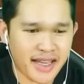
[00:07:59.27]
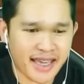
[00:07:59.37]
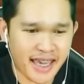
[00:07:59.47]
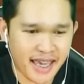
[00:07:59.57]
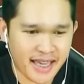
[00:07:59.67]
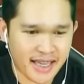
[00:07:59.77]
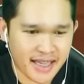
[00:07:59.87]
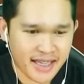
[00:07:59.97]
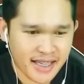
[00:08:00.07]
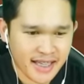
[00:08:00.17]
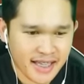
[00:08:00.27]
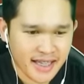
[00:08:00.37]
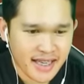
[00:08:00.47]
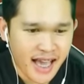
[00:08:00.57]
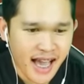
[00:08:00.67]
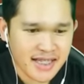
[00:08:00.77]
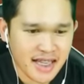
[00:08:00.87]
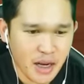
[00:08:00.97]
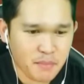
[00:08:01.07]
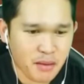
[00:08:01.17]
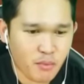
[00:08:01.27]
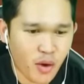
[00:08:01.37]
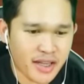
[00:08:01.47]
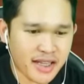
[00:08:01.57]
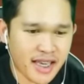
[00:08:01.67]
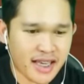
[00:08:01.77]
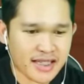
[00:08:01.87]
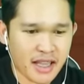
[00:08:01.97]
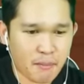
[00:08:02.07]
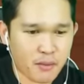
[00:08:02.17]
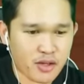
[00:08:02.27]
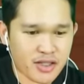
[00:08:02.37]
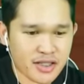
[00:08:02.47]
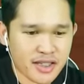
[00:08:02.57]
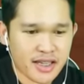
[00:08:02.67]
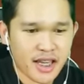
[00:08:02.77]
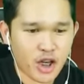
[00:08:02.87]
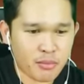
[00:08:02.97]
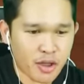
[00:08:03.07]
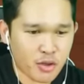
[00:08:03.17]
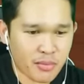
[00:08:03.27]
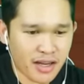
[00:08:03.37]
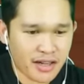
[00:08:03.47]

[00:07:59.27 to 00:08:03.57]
ni King. Ang sarap ng buhay ni King. Tapos, Inom-inom lang